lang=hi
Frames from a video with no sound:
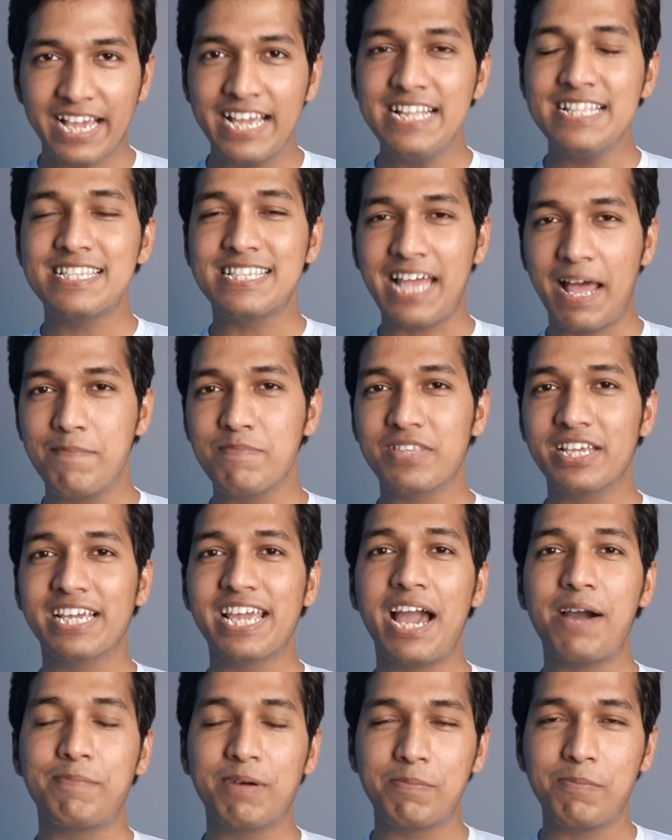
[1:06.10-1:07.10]
लेकिन
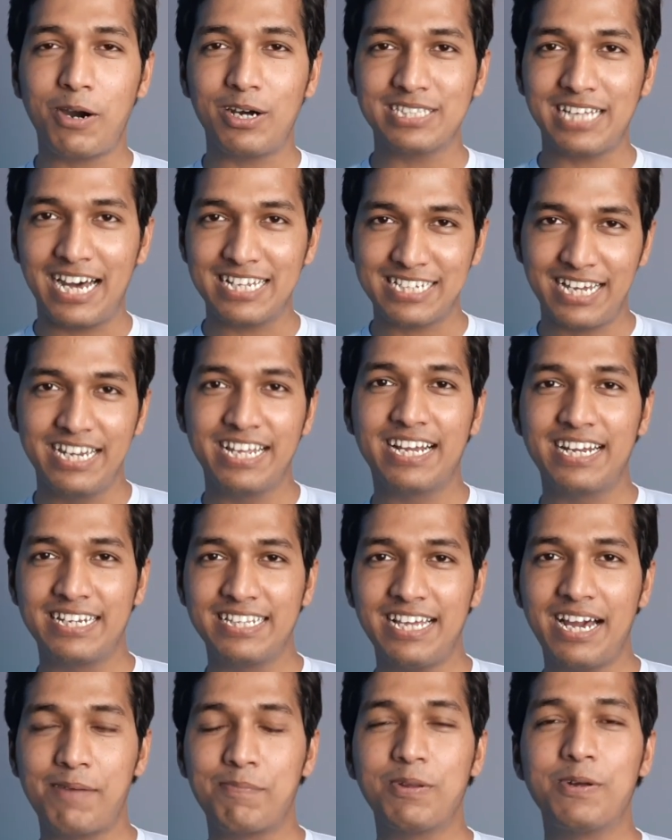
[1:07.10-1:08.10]
सैमसंग यहाँ पर बहुत आसानी
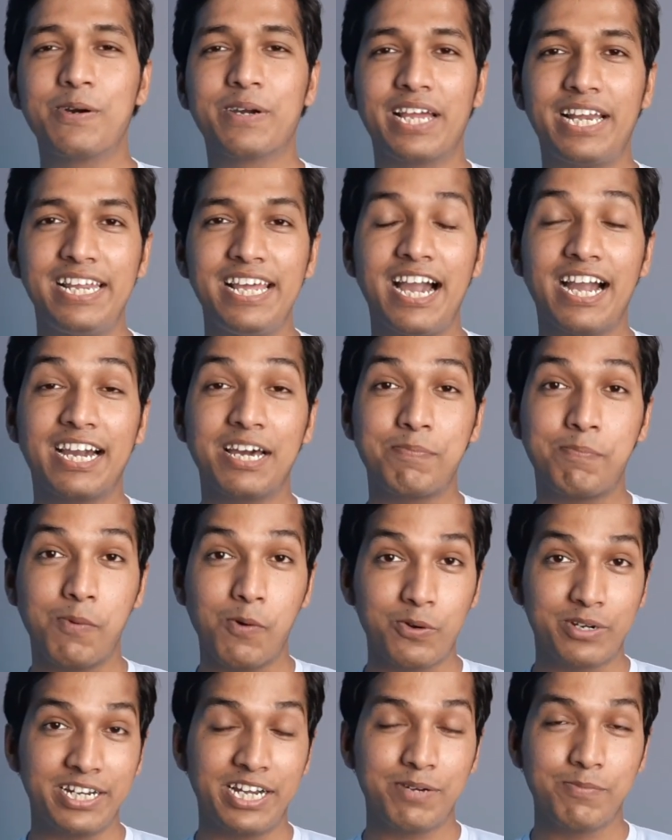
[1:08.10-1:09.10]
कर दिया आप लोगों के लिए अगर
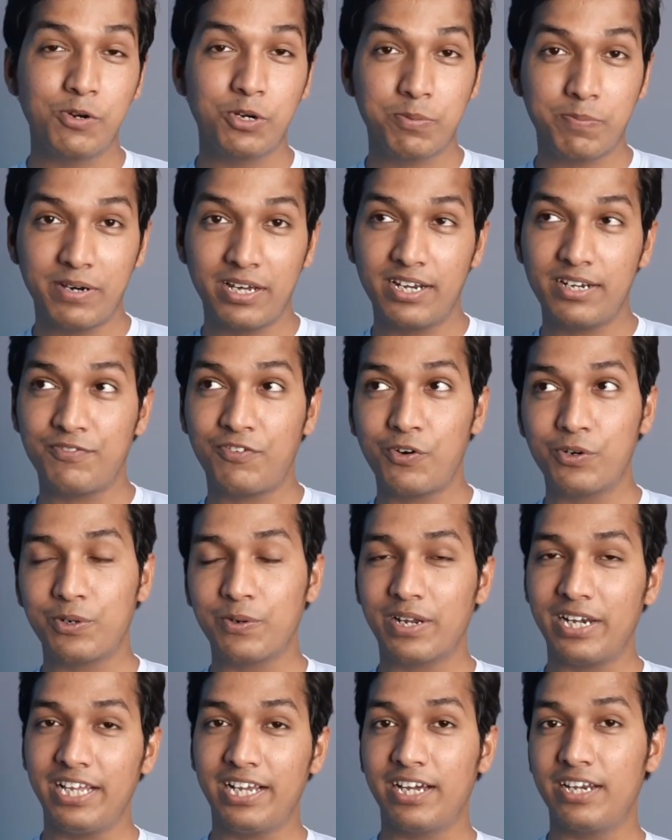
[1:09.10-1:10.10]
पोर्ट्रेट मोड पर
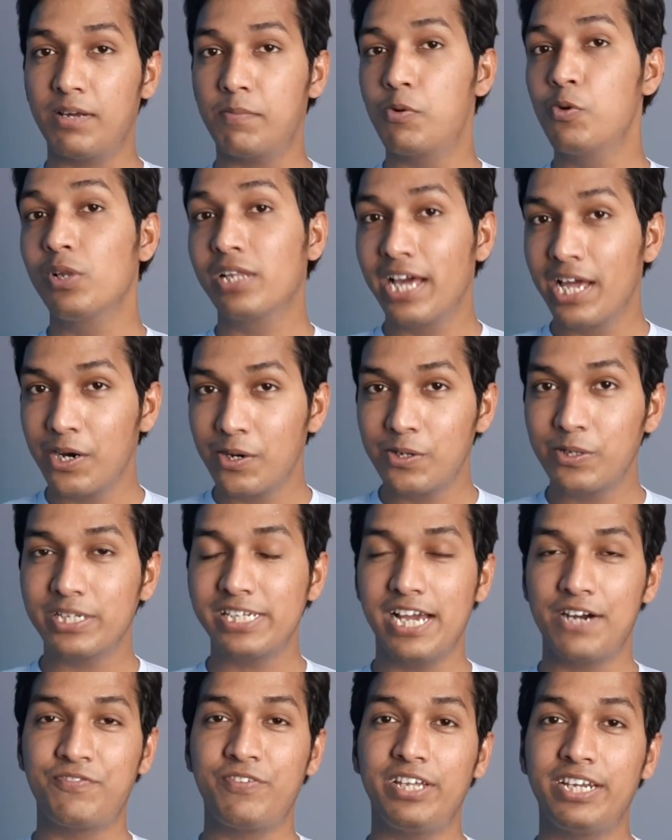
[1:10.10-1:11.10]
फोटो क्लिक करना भूल गए
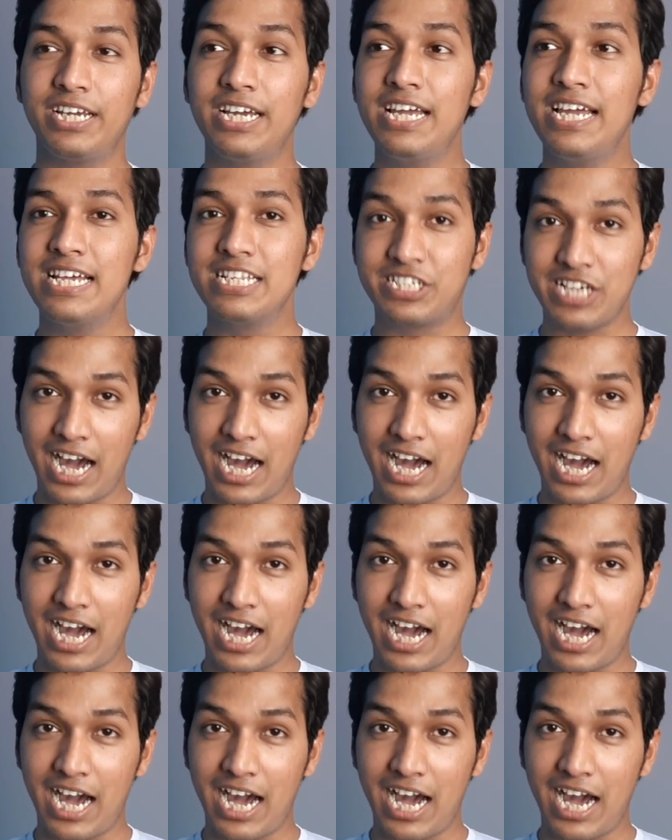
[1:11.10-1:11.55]
हो या फिर